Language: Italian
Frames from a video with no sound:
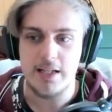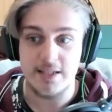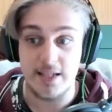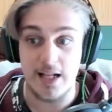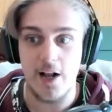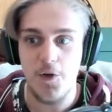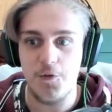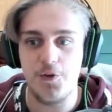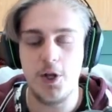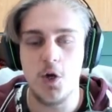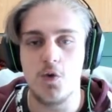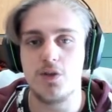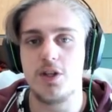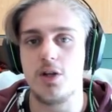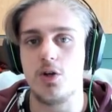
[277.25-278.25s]
Sarà
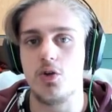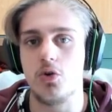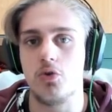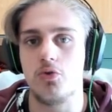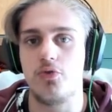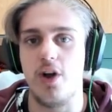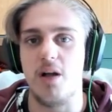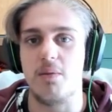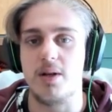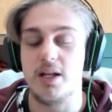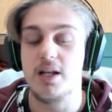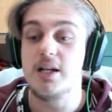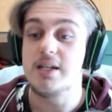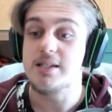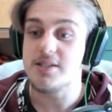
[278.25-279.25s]
figo vederlo in Go
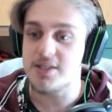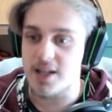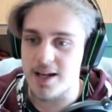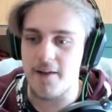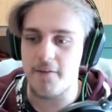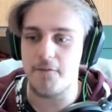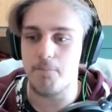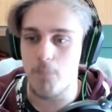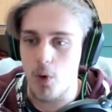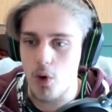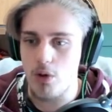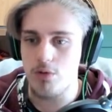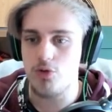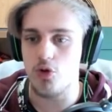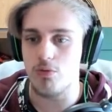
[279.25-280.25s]
Family, sarà
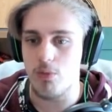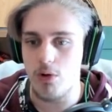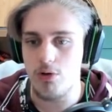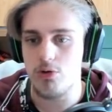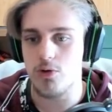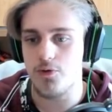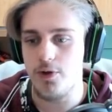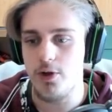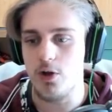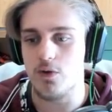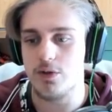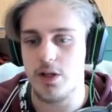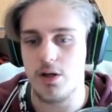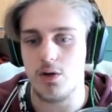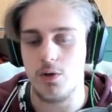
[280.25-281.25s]
molto molto figo
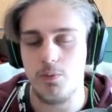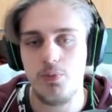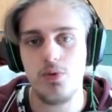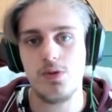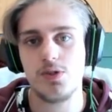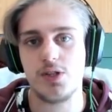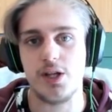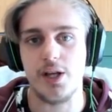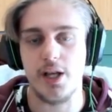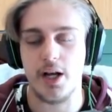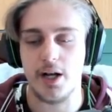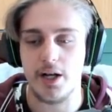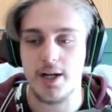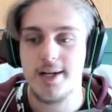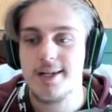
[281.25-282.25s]
vederlo in Pure
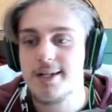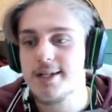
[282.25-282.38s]
Saiyan.